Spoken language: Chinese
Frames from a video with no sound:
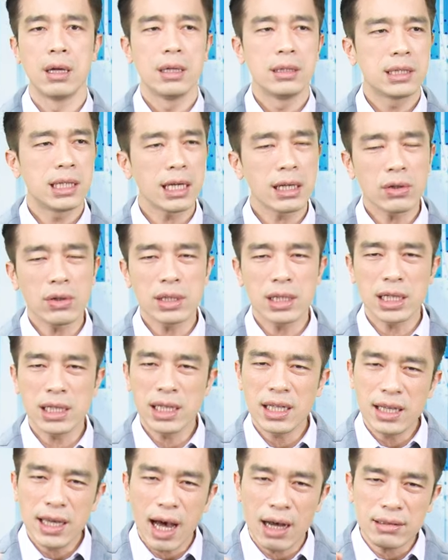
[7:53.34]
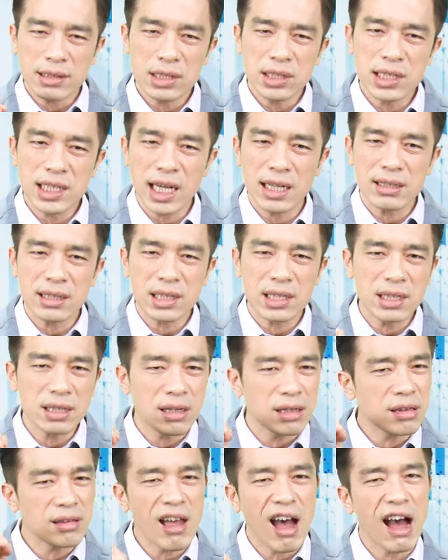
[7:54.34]
结果呢你要坚持
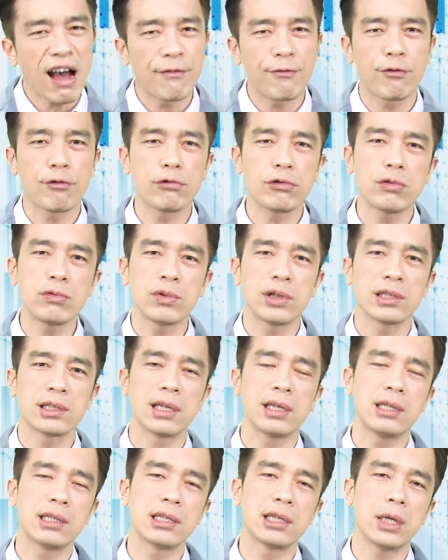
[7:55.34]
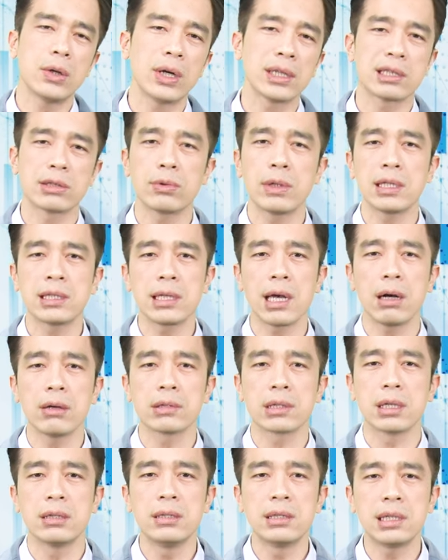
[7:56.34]
你大幅度的升息的话，只会造
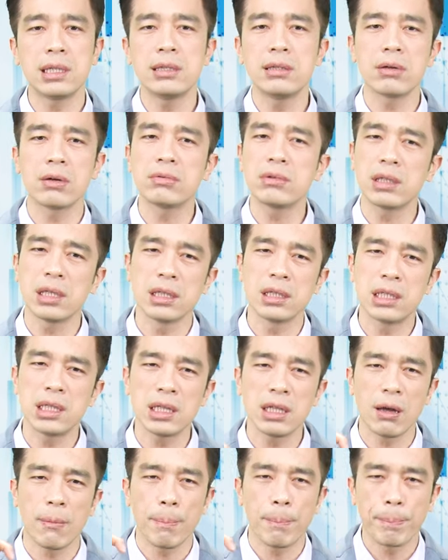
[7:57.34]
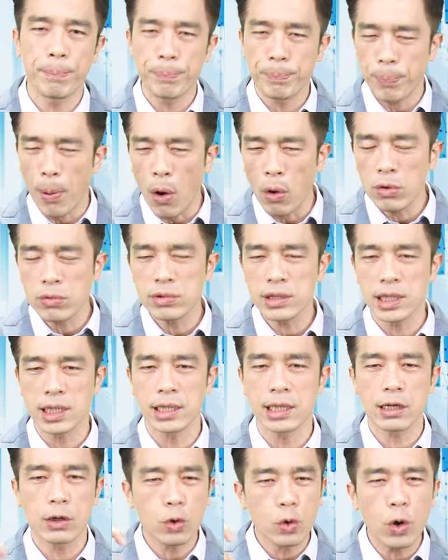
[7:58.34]
成金融体系的崩
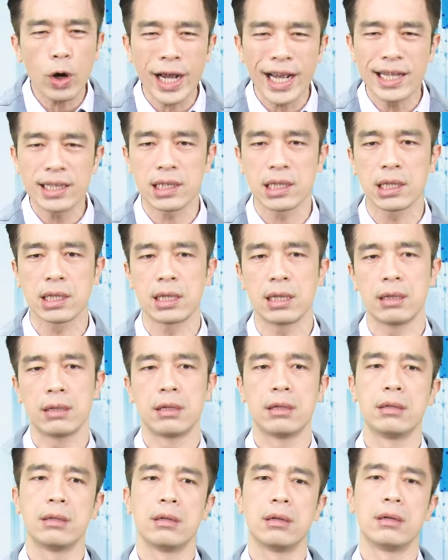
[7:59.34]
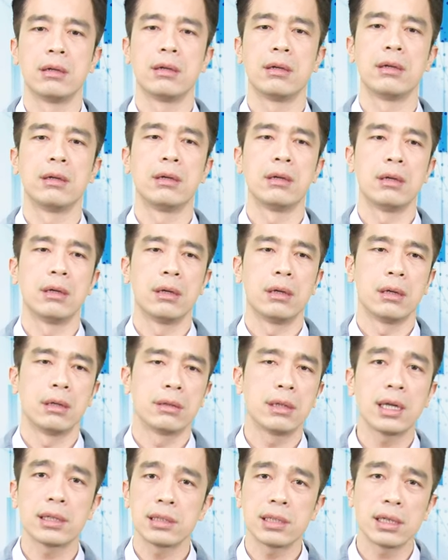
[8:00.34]
堤溃堤。
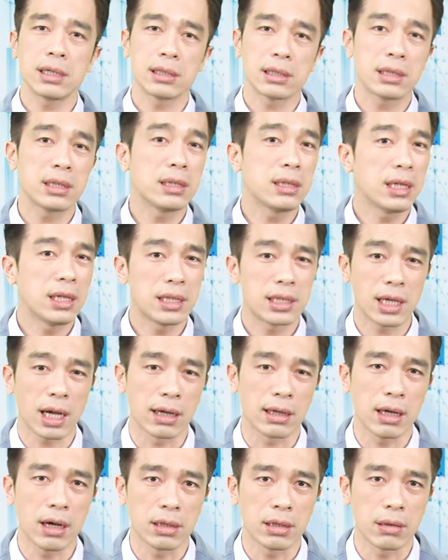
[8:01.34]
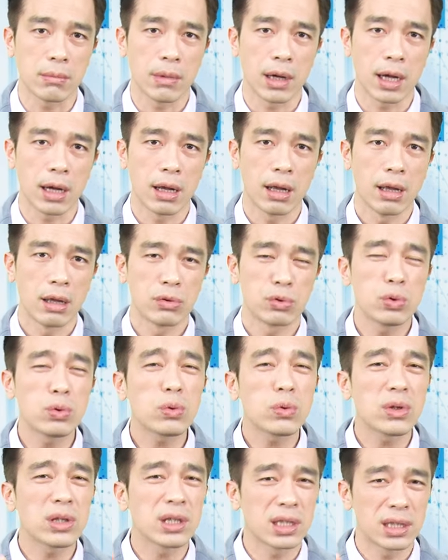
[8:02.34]
那这是你想要的吗？如
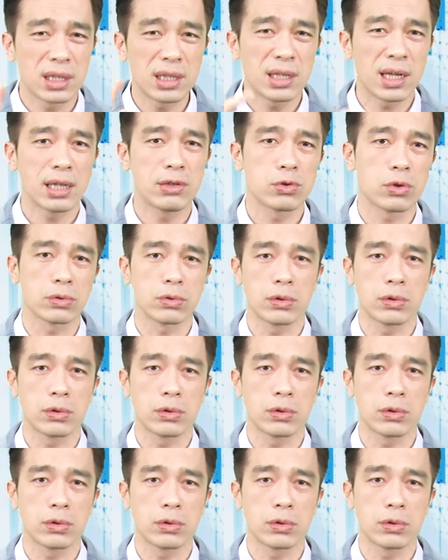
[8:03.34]
果你是联准